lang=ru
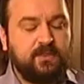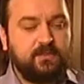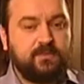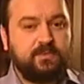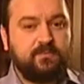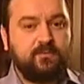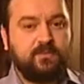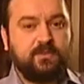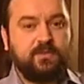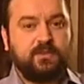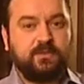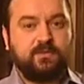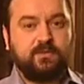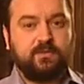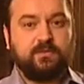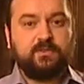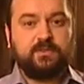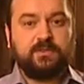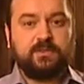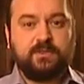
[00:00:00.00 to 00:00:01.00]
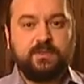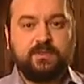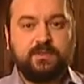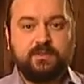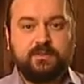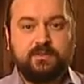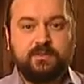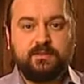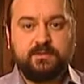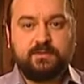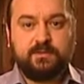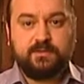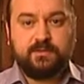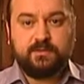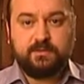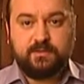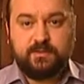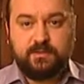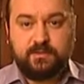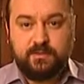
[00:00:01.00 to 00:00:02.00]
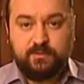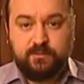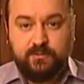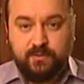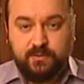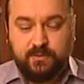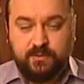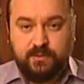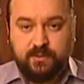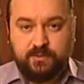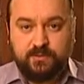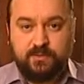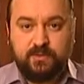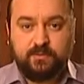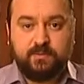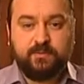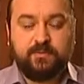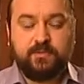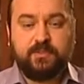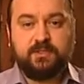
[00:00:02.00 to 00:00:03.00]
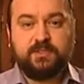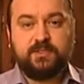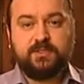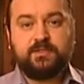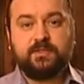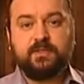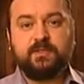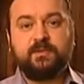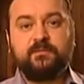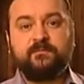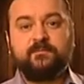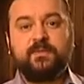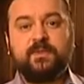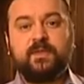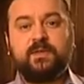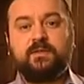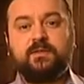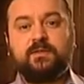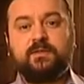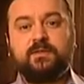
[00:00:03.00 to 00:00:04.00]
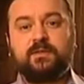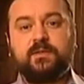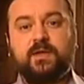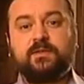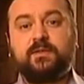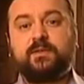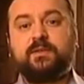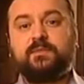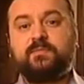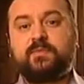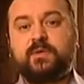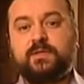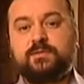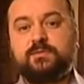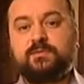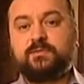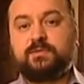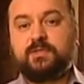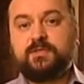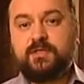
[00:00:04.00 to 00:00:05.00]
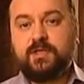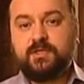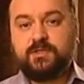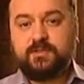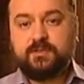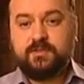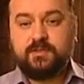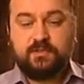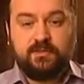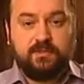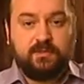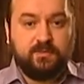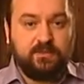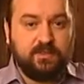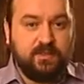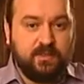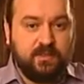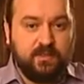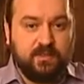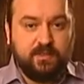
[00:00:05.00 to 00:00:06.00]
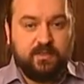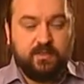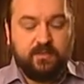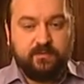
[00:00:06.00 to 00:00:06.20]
Сегодня, кроме тех имен, которые мы перечислили, День ангела празднуют носящие такие имена, как